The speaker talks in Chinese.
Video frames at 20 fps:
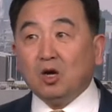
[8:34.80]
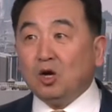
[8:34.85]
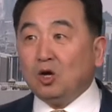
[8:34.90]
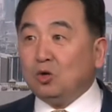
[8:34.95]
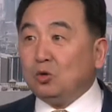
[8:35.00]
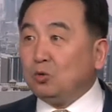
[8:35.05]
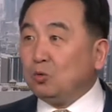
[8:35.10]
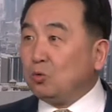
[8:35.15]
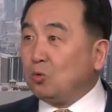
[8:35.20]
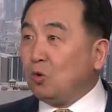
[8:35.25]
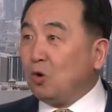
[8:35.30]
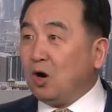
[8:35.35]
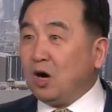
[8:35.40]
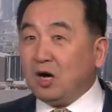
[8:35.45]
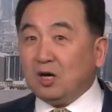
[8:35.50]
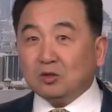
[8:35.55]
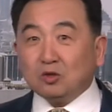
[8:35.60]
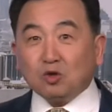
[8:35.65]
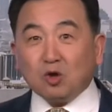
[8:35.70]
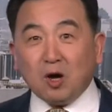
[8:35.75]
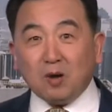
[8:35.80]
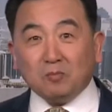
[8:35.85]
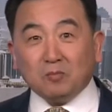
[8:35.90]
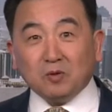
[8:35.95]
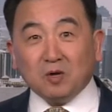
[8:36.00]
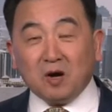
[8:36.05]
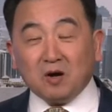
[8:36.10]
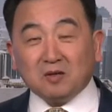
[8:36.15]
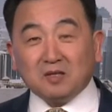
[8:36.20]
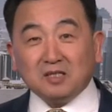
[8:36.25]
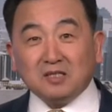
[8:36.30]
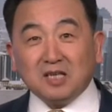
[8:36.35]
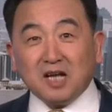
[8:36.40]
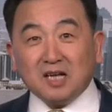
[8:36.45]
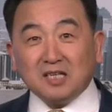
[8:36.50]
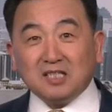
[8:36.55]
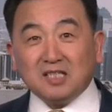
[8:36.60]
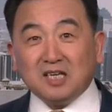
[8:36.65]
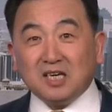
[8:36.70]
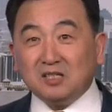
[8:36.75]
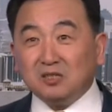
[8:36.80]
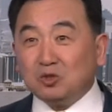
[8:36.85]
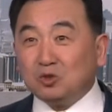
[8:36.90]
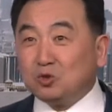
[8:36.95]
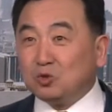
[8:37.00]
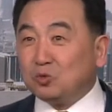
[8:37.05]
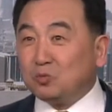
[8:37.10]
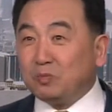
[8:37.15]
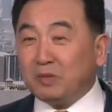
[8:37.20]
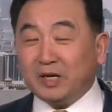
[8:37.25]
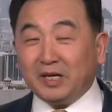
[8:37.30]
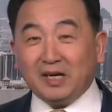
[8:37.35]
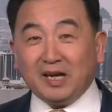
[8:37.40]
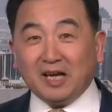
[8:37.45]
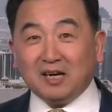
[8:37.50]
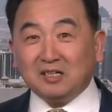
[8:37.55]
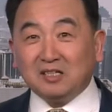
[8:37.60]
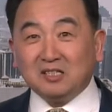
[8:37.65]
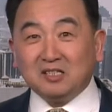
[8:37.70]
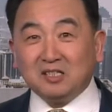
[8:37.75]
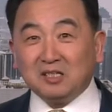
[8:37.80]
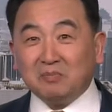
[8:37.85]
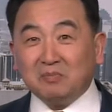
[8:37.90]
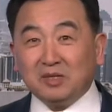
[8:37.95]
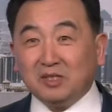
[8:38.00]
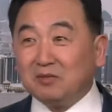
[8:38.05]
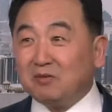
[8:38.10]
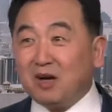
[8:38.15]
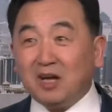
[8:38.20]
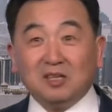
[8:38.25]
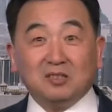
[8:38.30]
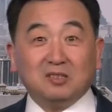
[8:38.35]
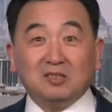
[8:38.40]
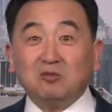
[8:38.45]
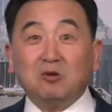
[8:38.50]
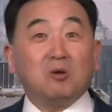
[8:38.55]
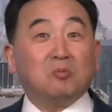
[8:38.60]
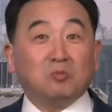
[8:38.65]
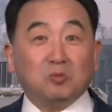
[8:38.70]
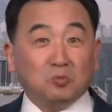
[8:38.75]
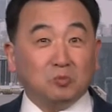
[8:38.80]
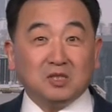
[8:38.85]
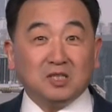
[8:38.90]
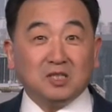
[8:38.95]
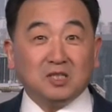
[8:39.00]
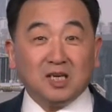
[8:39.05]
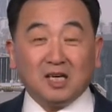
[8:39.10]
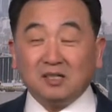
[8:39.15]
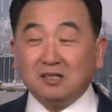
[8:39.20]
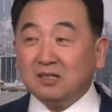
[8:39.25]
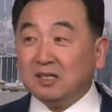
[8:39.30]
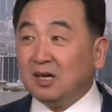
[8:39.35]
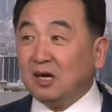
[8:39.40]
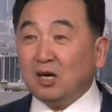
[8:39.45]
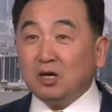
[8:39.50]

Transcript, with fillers: 如果川普要跟他签中美联合声明的话，川普不签了；